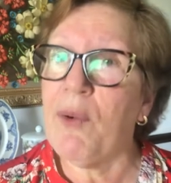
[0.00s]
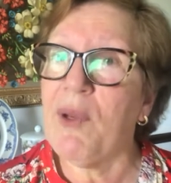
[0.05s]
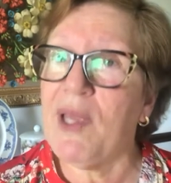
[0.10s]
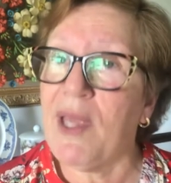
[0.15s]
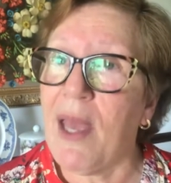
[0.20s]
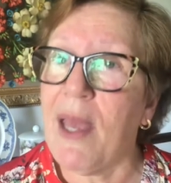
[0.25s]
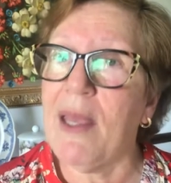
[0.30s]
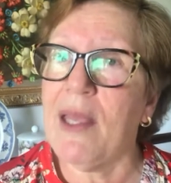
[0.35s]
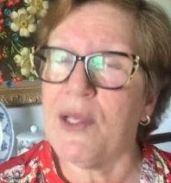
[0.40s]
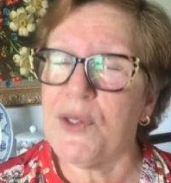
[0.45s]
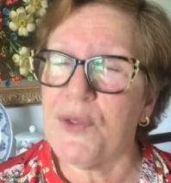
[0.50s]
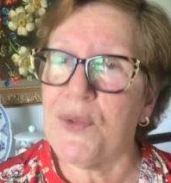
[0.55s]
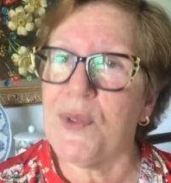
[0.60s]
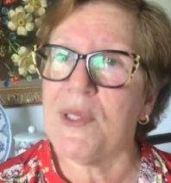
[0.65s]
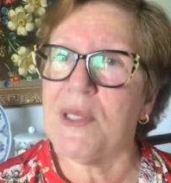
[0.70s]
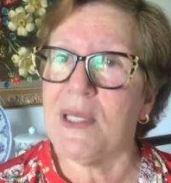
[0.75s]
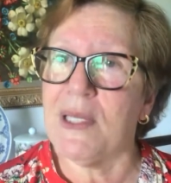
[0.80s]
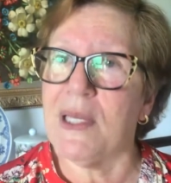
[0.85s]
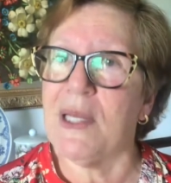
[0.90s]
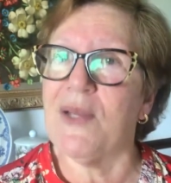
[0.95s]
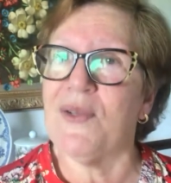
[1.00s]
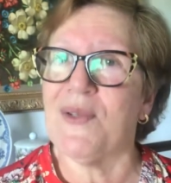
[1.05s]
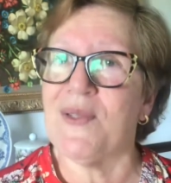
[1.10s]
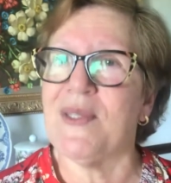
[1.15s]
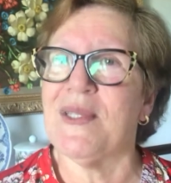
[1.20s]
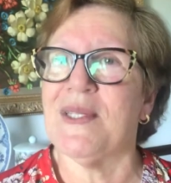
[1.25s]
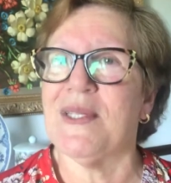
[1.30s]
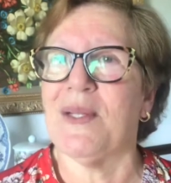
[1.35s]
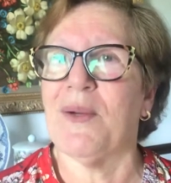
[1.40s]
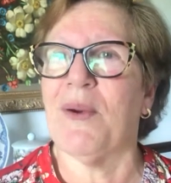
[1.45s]
o que é que as suas
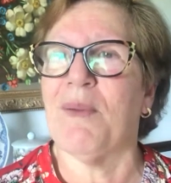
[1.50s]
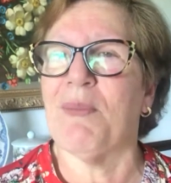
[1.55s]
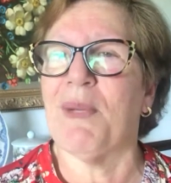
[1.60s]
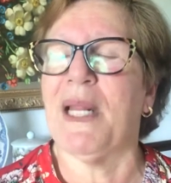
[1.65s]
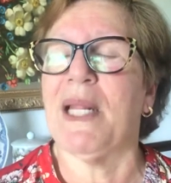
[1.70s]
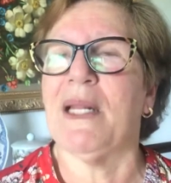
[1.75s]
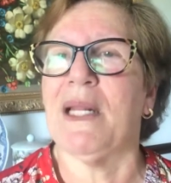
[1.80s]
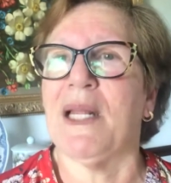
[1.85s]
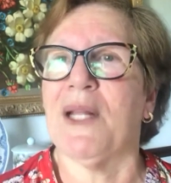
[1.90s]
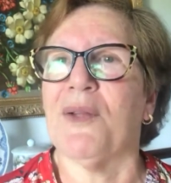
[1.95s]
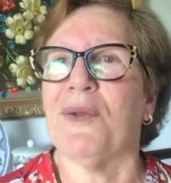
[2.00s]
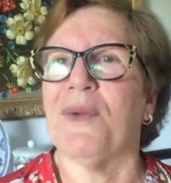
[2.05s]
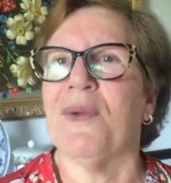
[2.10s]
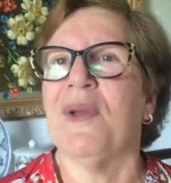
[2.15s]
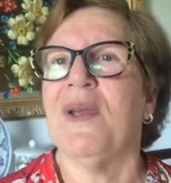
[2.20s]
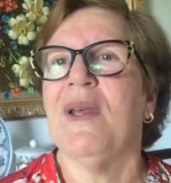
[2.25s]
crianças estão aprendendo.